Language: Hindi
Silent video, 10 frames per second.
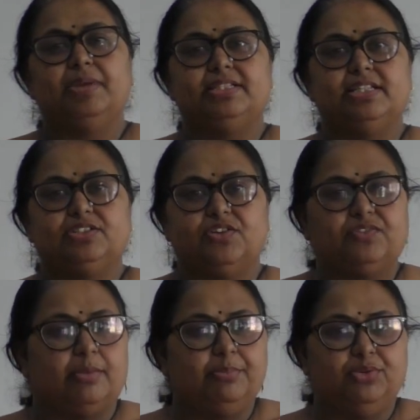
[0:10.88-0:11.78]
बेसिक्स
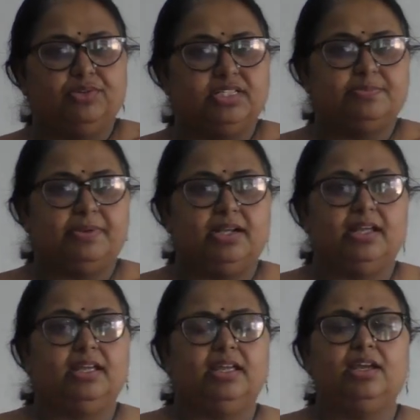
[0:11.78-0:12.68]
ऑफ कंप्यूटर्स पढ़
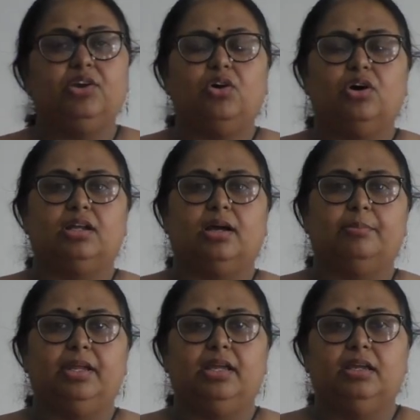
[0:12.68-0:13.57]
रहे हैं और
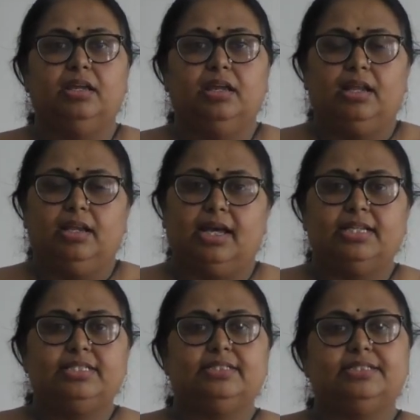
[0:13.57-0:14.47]
हमने
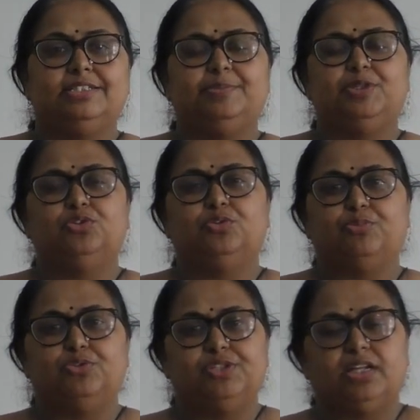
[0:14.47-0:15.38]
लास्ट टर्न्स पे जो
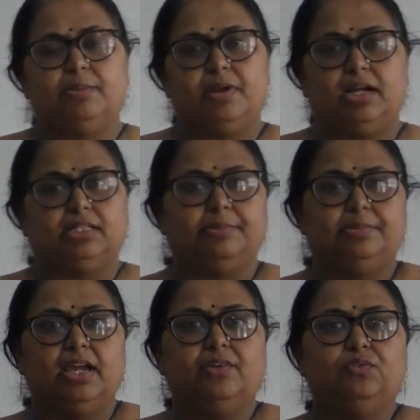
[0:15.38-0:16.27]
पोर्शन आपका ख़त्म
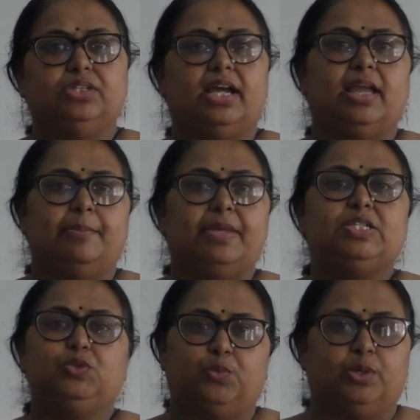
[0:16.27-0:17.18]
किया वो था एम
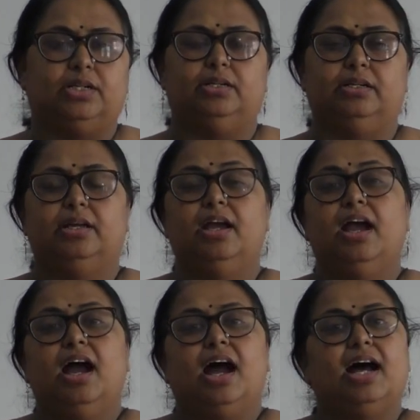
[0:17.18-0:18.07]
एस वर्ड
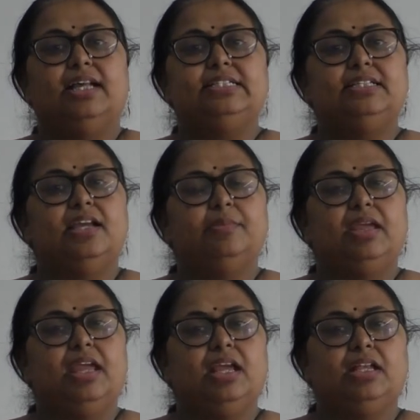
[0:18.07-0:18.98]
आज से हम
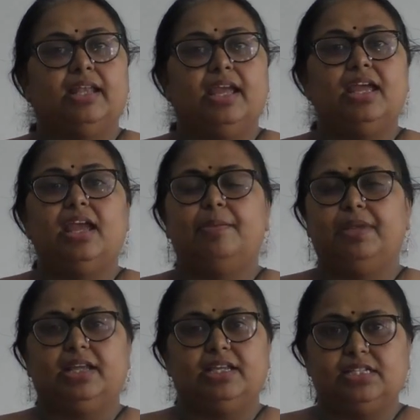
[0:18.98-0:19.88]
एक नए
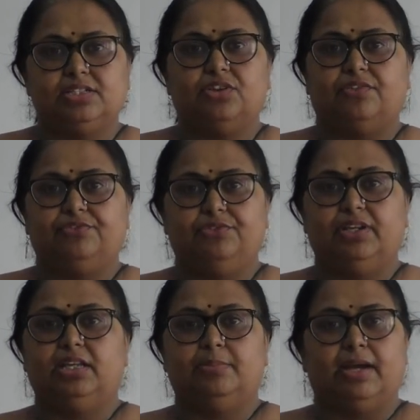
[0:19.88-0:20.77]
एप्लीकेशन
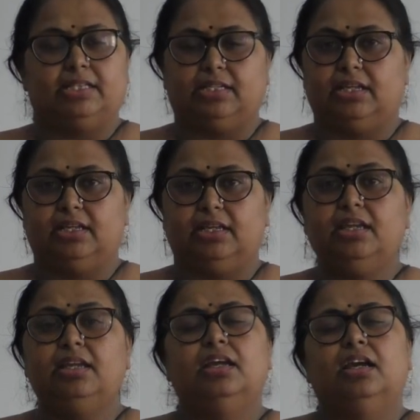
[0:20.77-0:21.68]
सॉफ्टवेयर की बात करेंगे